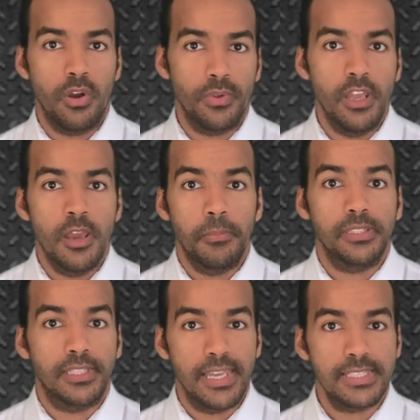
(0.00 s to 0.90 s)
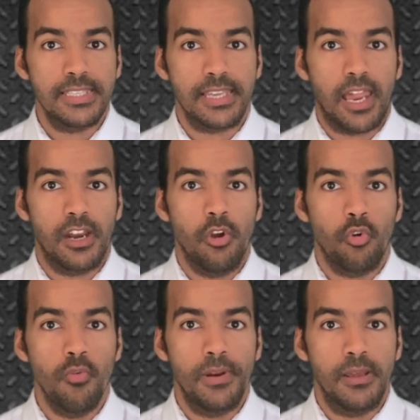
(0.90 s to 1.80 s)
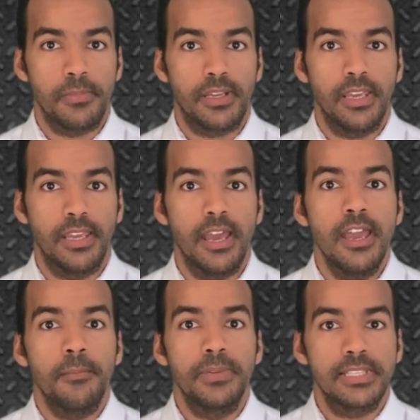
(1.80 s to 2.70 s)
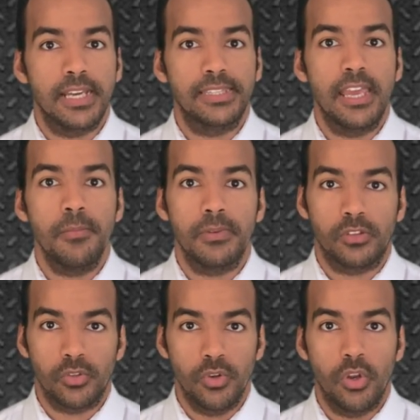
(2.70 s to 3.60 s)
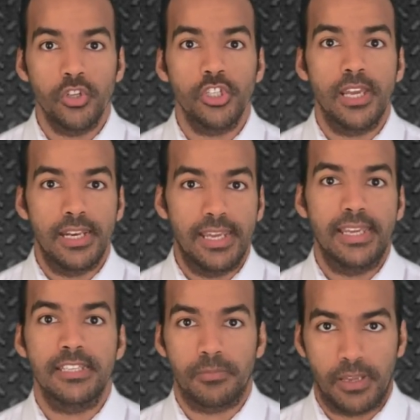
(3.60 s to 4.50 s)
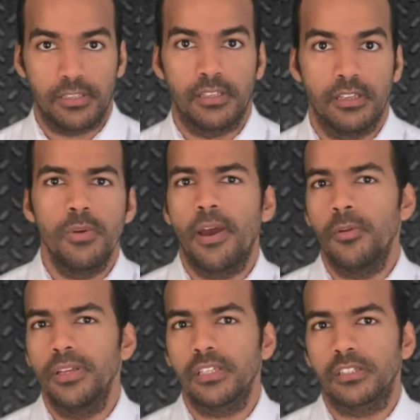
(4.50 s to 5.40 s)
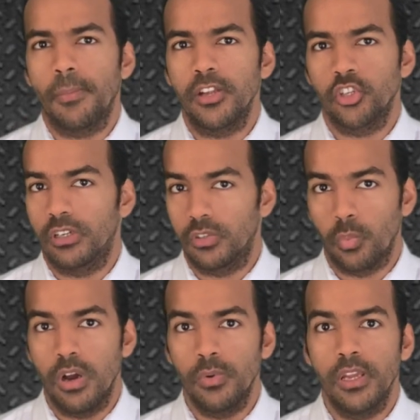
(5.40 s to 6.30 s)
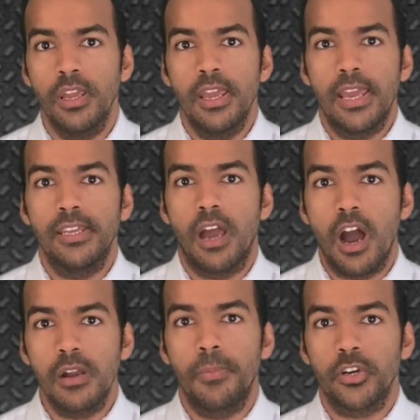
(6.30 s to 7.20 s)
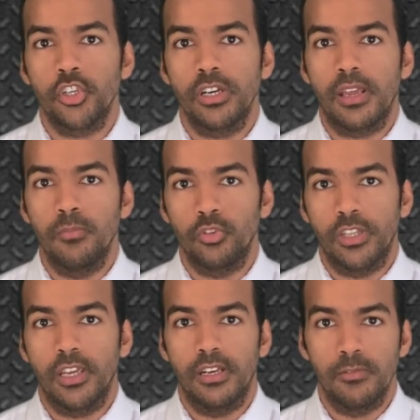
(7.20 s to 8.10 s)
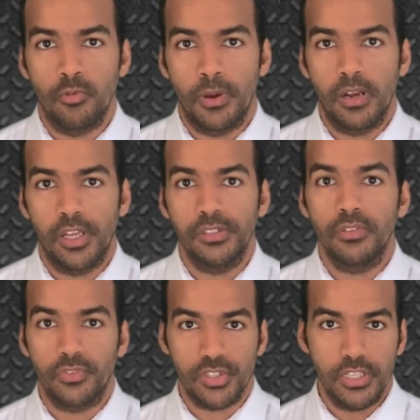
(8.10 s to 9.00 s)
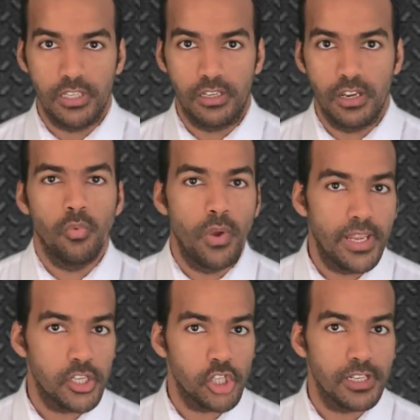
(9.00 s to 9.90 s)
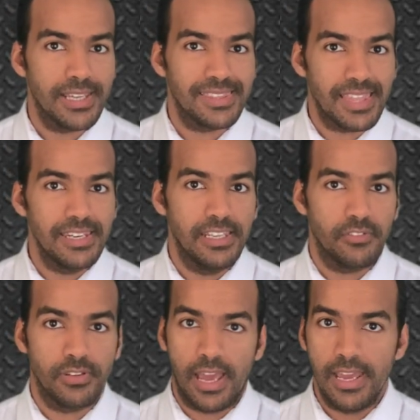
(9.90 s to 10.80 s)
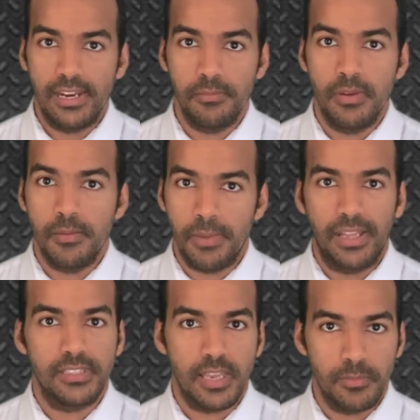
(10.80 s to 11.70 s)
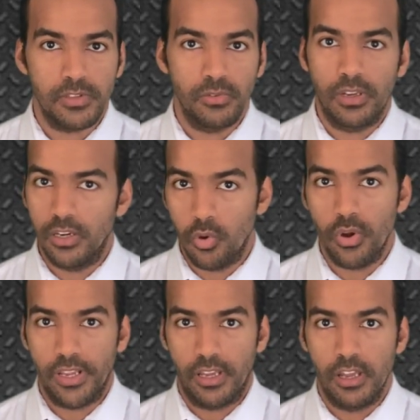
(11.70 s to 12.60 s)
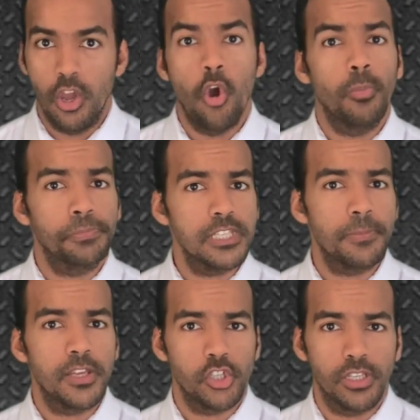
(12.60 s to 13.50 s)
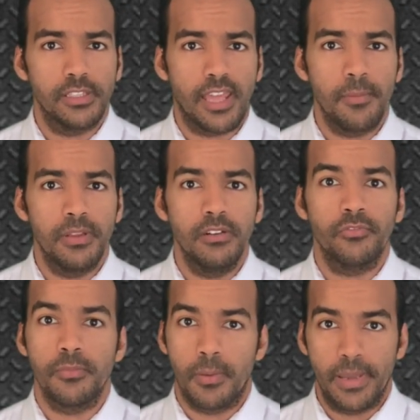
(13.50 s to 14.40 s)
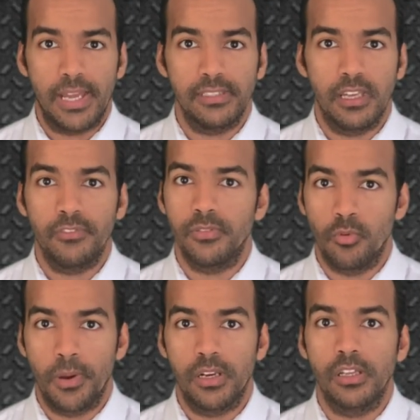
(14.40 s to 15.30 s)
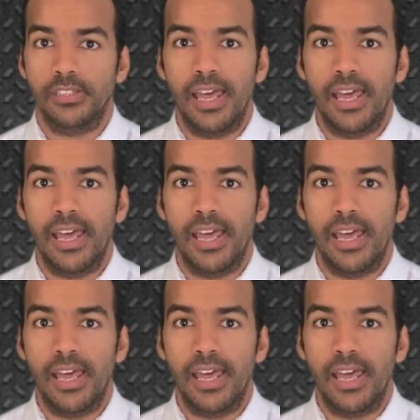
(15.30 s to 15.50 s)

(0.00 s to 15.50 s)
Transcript: هواوي بتتجسس على الحكومه الامريكيه باستخدام تكنولوجيا الاجهزه بتاعتها ولمعلوماتك طبعا شركه هواوي هي اكبر شركه منتجه للموبايلات في الصين وهي الشركه الثانيه في العالم بعد سامسونج الكوريه وبتسبق شركة أبل في مبيعاتها في الموبايلات